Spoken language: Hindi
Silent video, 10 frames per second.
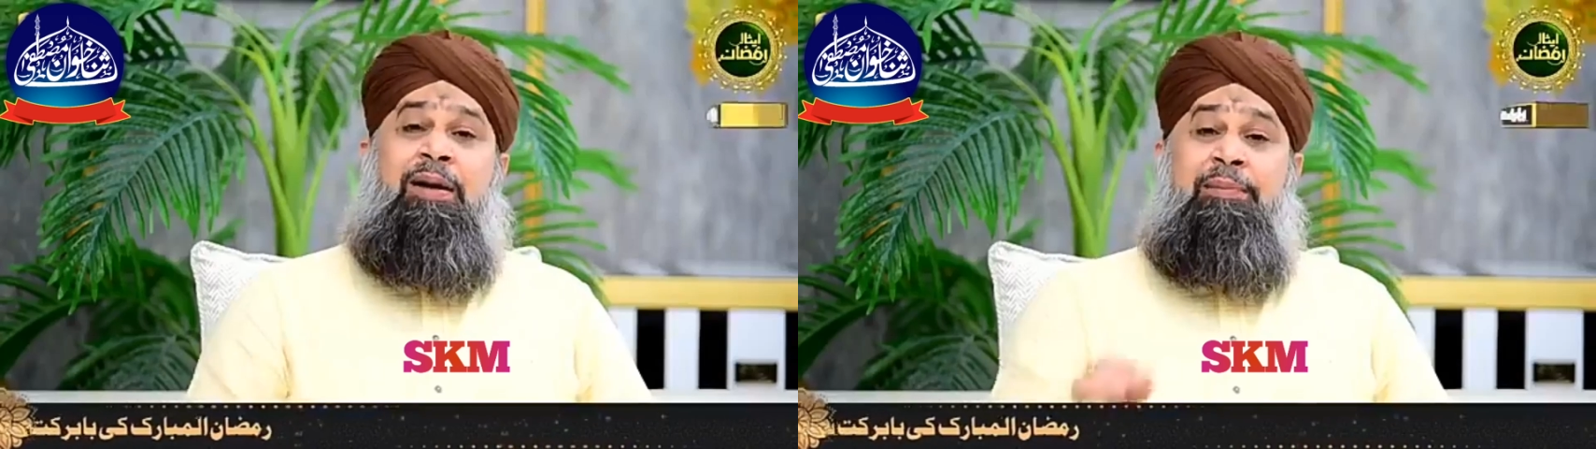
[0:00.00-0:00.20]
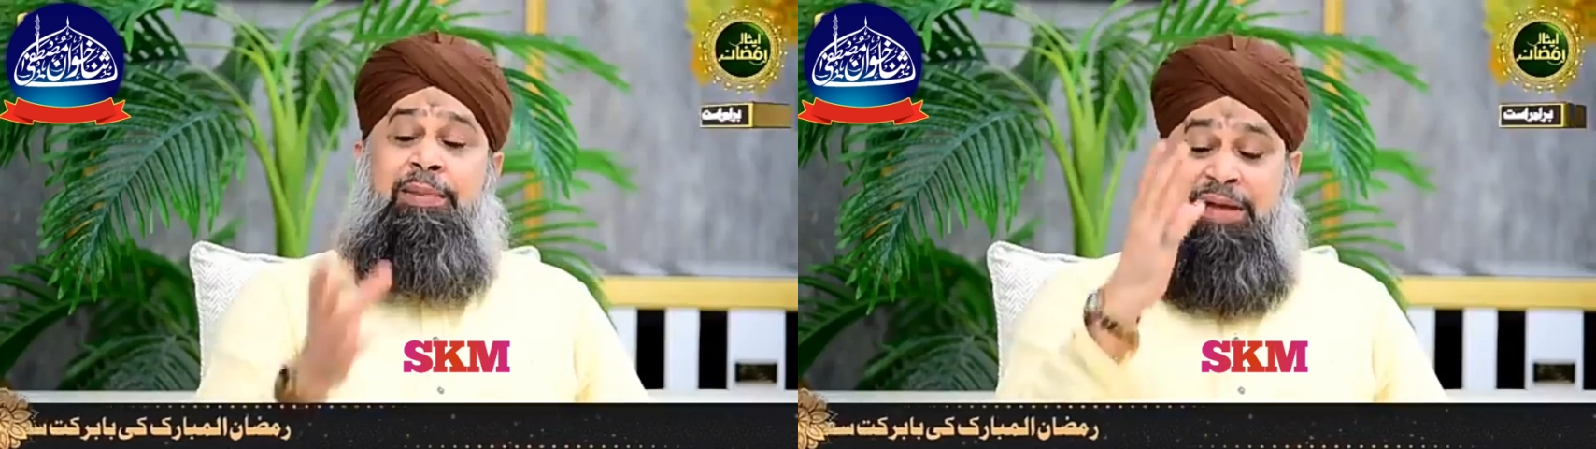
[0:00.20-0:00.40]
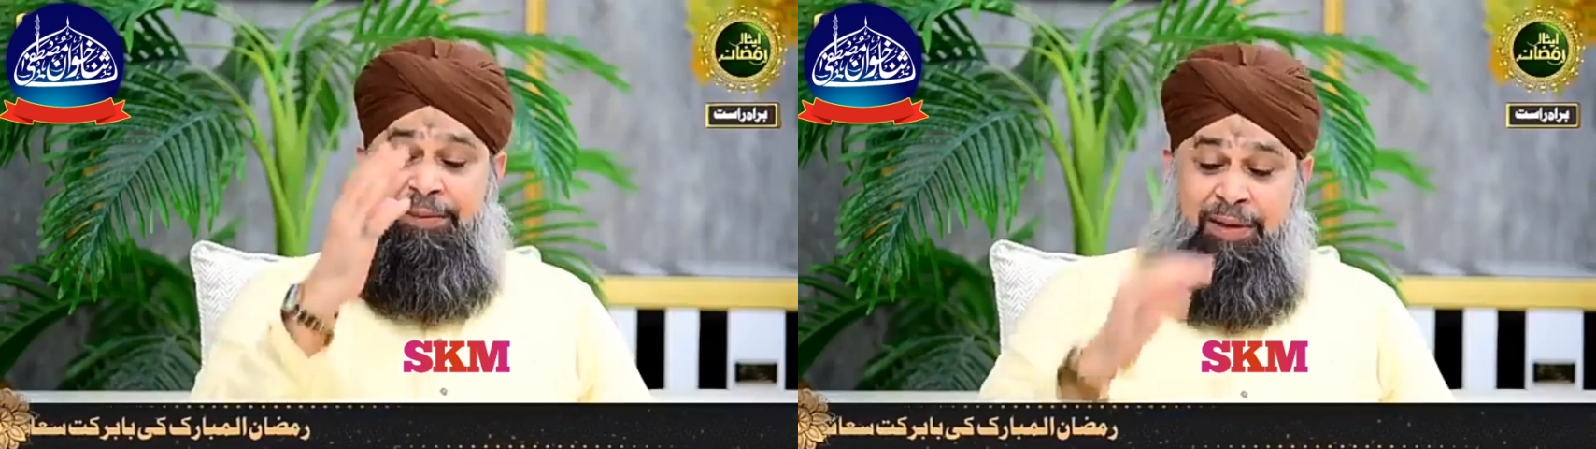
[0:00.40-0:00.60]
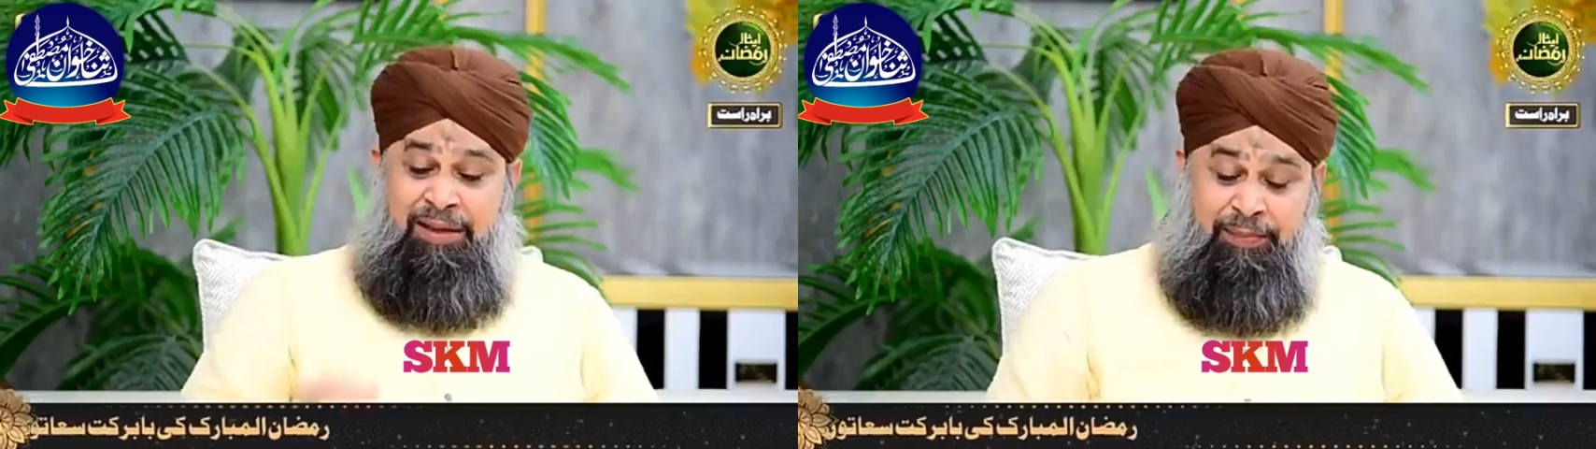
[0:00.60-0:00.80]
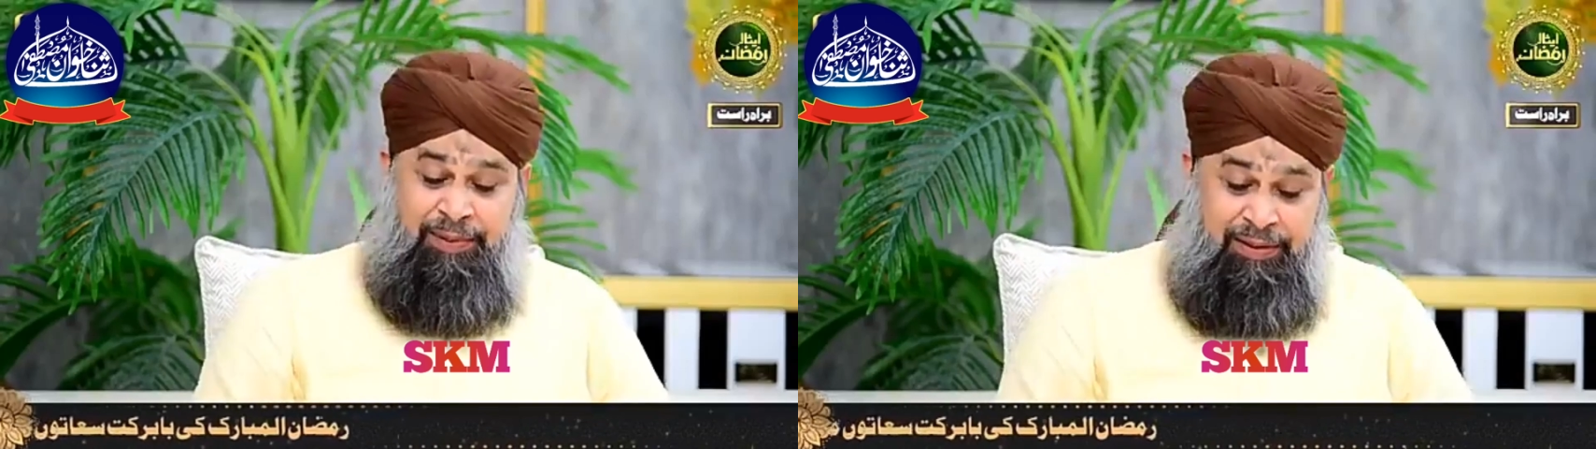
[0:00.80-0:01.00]
मैं एक
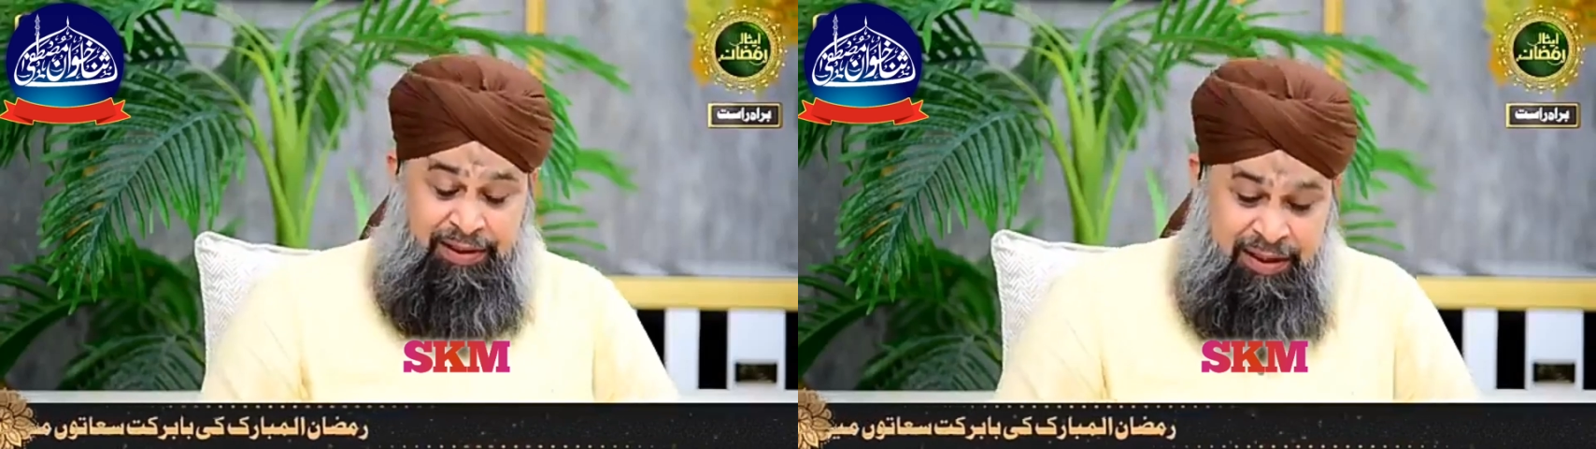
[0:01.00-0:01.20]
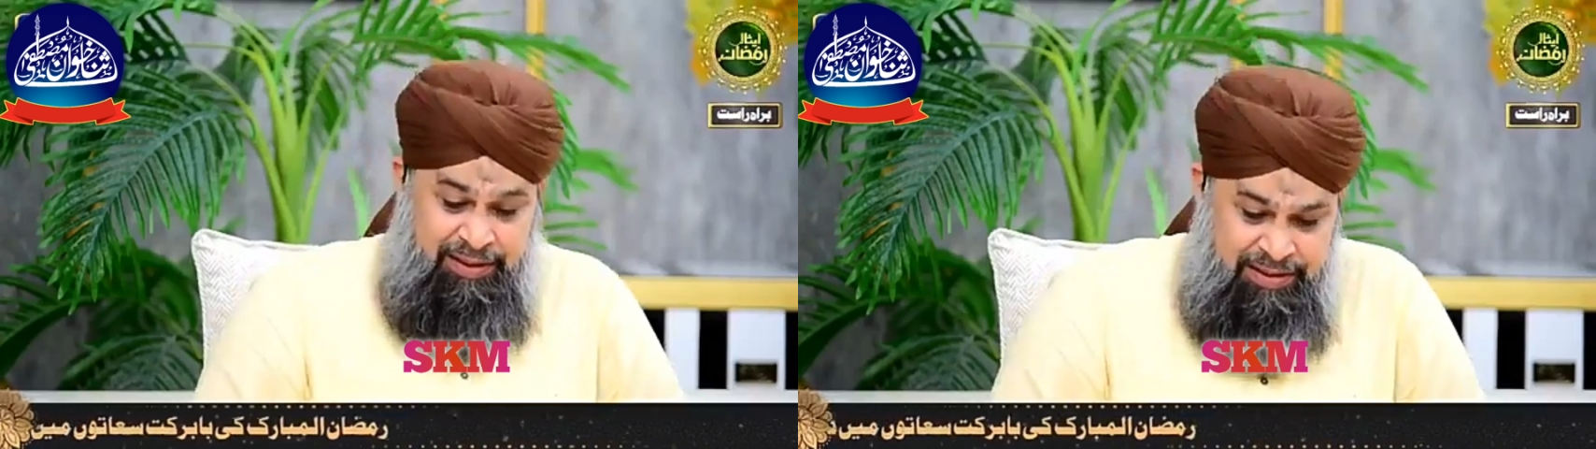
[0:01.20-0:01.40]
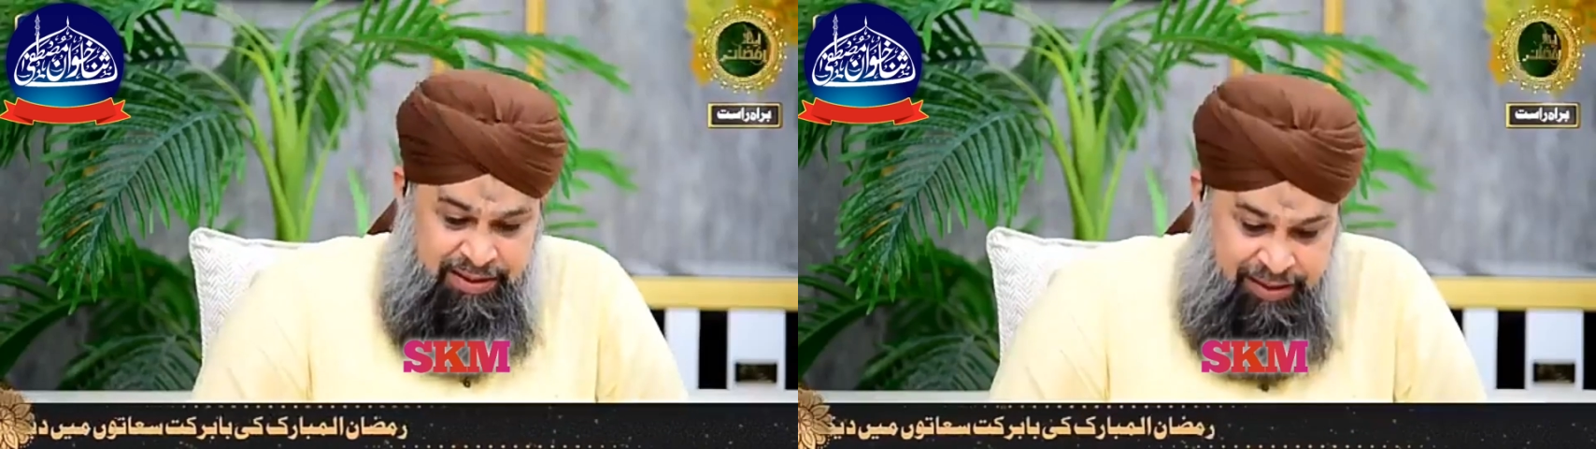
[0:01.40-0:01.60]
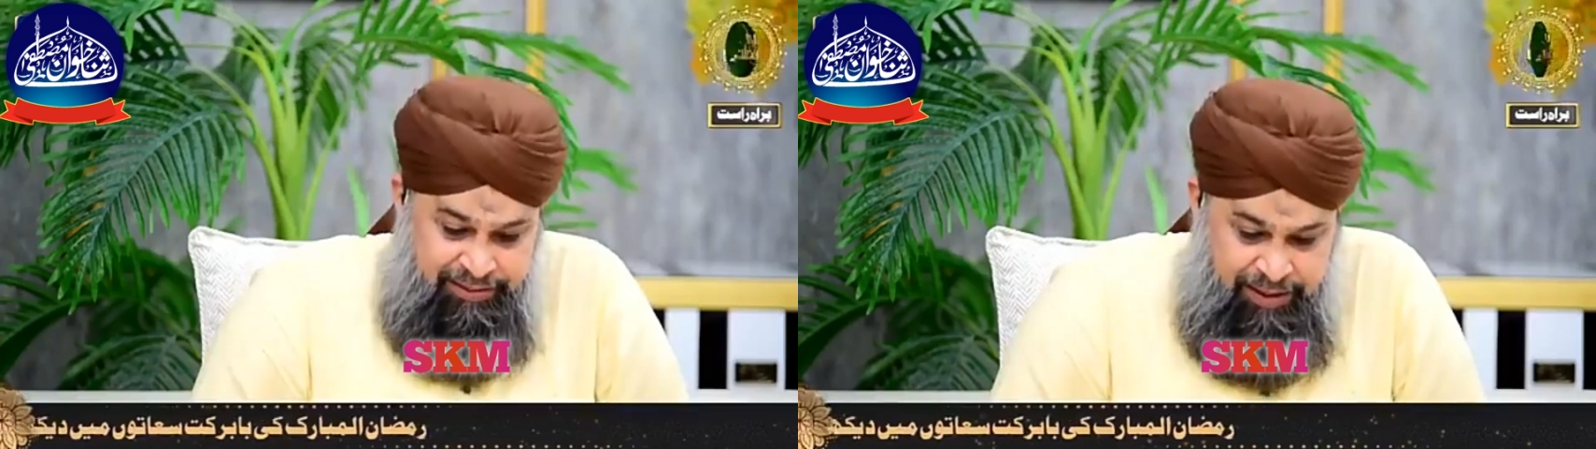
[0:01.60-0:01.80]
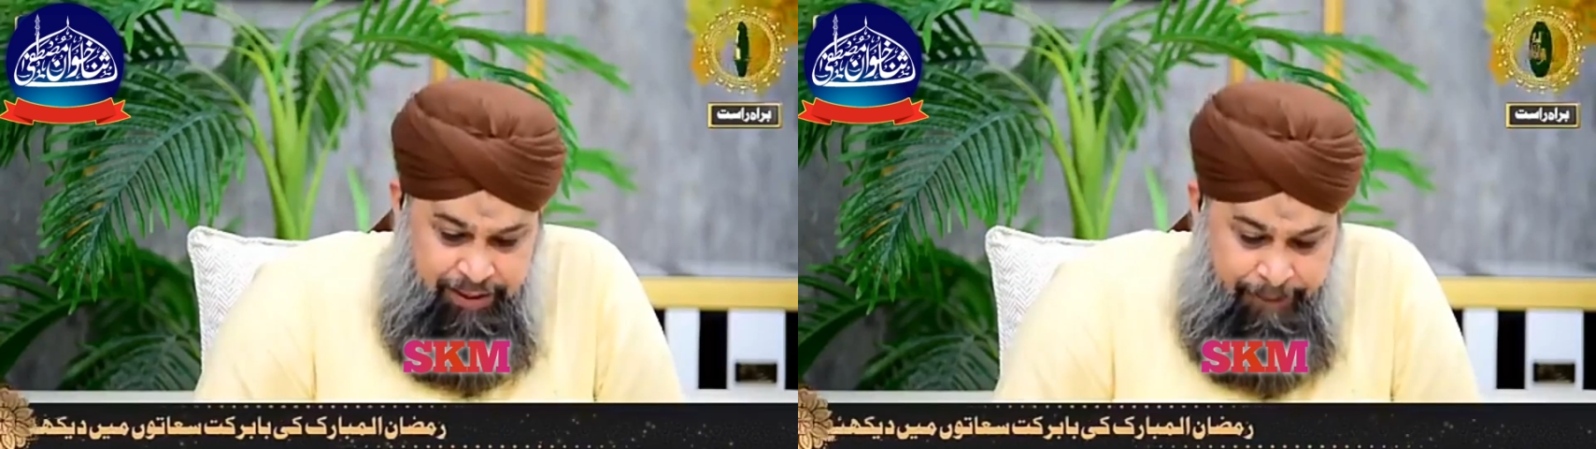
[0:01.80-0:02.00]
बात मैं ये कहना चाह रहा था